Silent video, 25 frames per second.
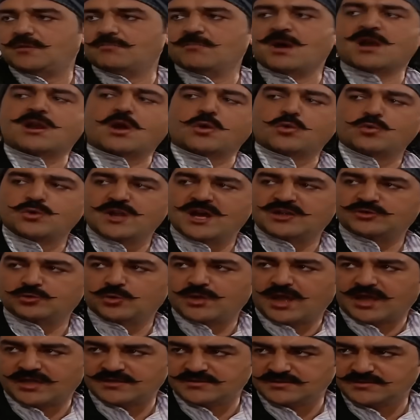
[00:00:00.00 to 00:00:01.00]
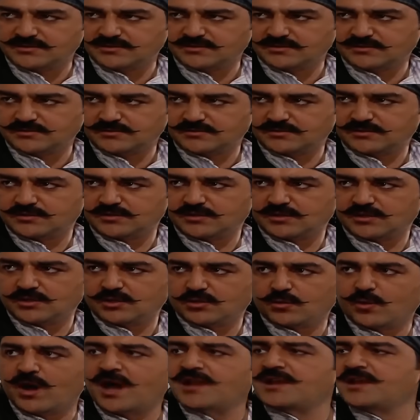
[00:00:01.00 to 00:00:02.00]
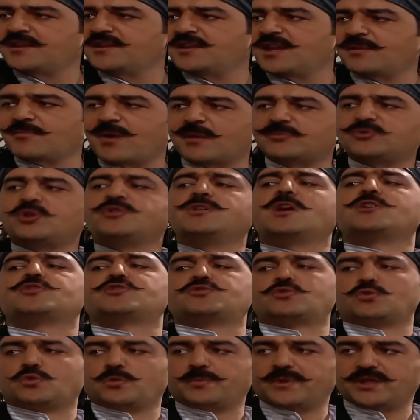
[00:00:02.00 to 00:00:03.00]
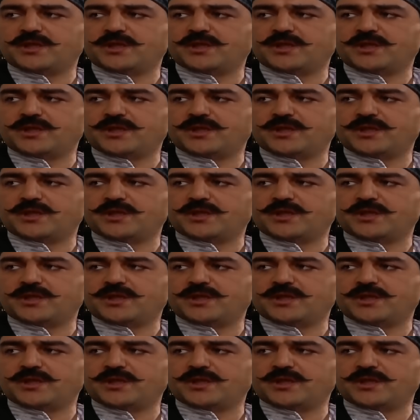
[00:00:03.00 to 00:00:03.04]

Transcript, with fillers: اولاده لعندي وقال هن ما بدهم ياجروا البيت